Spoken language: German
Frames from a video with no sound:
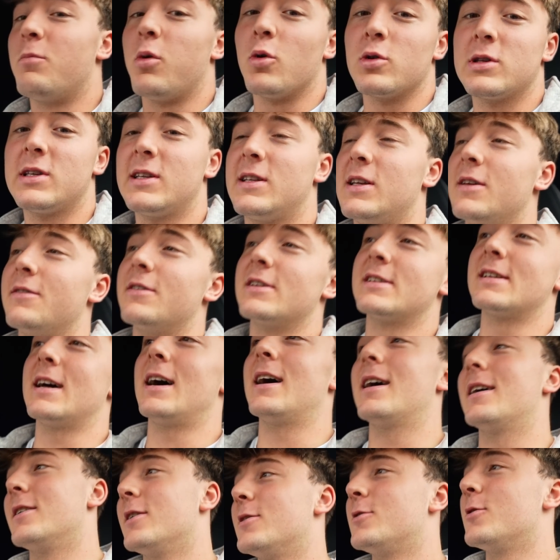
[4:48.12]
Positive
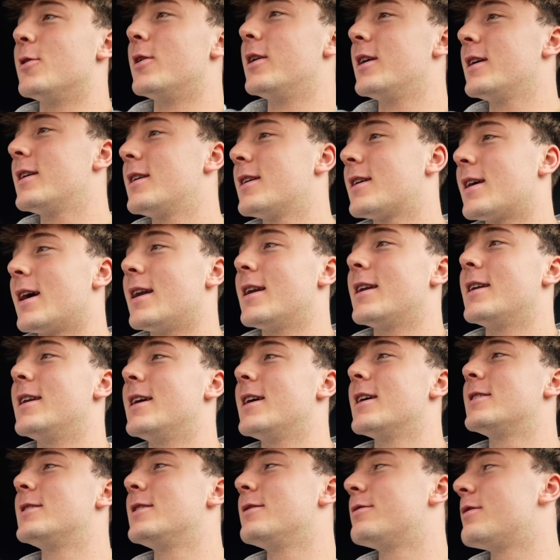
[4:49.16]
Sache natürlich, keine
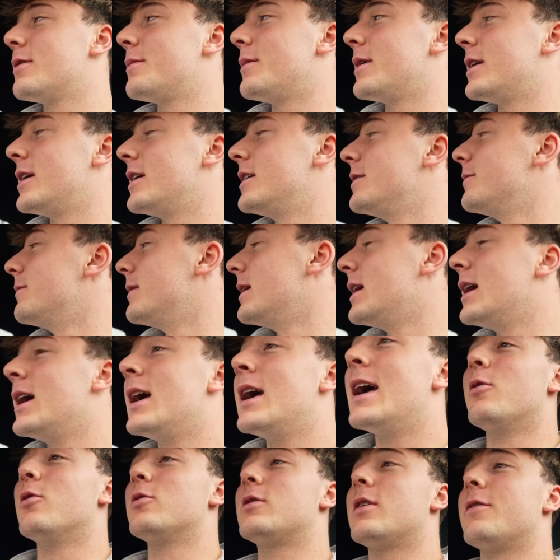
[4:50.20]
negative, meine Lieben.
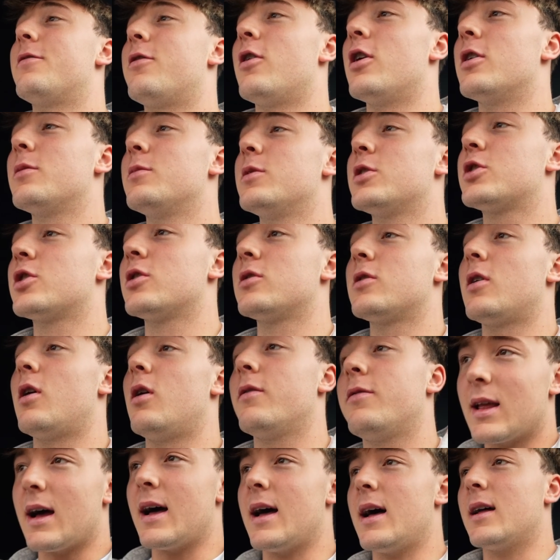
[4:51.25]
Und da freue ich mich schon
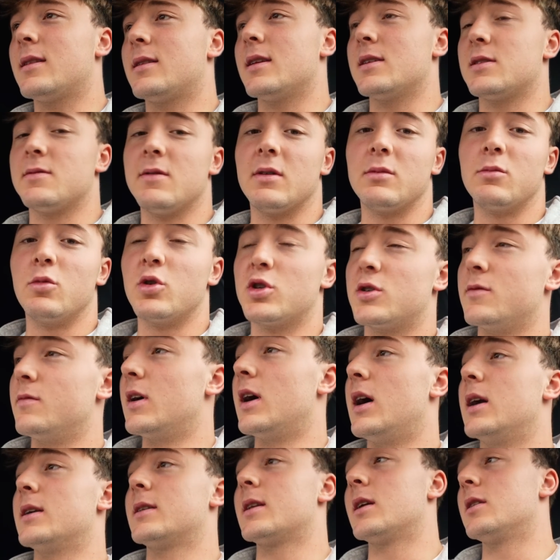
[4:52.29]
drauf. Da deswegen müssen wir
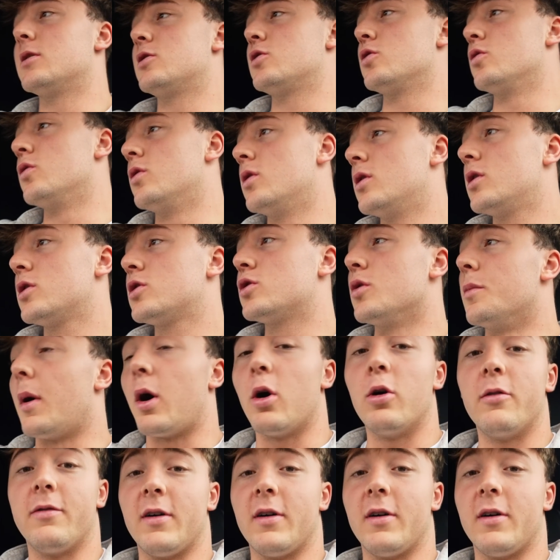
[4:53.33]
halt dann zu, zu Paul